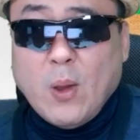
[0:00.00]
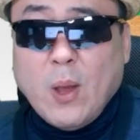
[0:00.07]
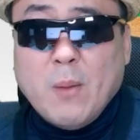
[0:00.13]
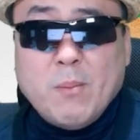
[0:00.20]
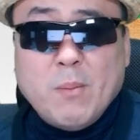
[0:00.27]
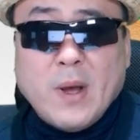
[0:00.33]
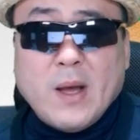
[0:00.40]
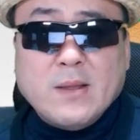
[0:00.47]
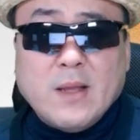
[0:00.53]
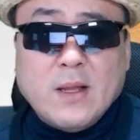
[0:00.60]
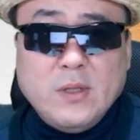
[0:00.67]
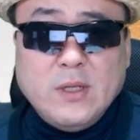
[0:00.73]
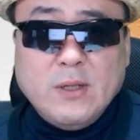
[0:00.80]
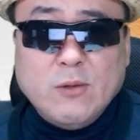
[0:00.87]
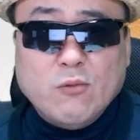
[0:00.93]
웬만한
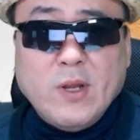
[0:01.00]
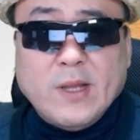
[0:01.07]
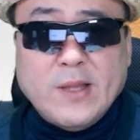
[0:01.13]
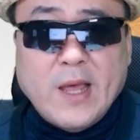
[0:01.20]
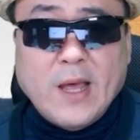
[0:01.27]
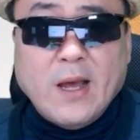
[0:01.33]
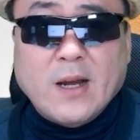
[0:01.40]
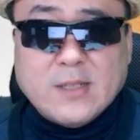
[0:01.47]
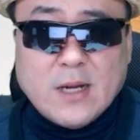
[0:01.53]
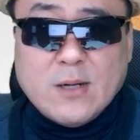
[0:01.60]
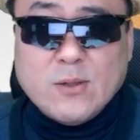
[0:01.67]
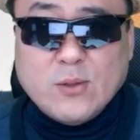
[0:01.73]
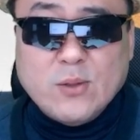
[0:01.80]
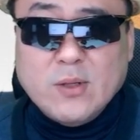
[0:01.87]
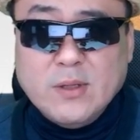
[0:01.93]
이 우리가 내가 살
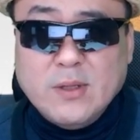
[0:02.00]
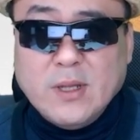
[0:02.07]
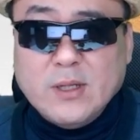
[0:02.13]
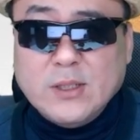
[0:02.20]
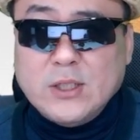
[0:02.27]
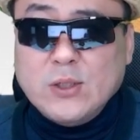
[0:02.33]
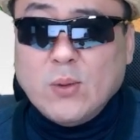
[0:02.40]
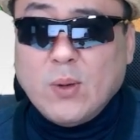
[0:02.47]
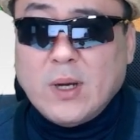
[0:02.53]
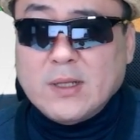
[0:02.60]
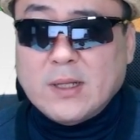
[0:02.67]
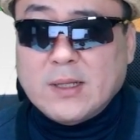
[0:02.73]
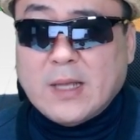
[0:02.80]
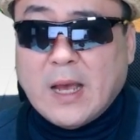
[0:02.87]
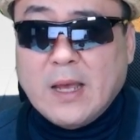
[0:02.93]
수 있는 데는
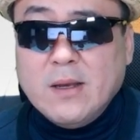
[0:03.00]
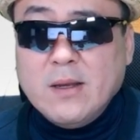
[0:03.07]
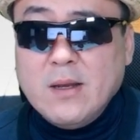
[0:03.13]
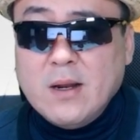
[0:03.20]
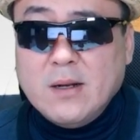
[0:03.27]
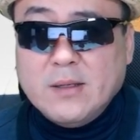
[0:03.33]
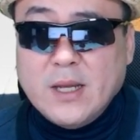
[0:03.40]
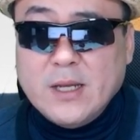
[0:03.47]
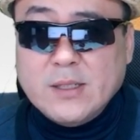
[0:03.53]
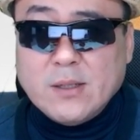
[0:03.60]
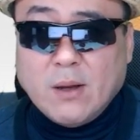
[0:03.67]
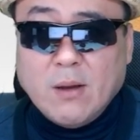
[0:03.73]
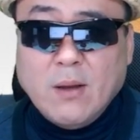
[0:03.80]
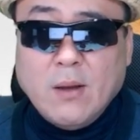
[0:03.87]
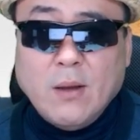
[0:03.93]
신용카드가 다 연결돼 있어.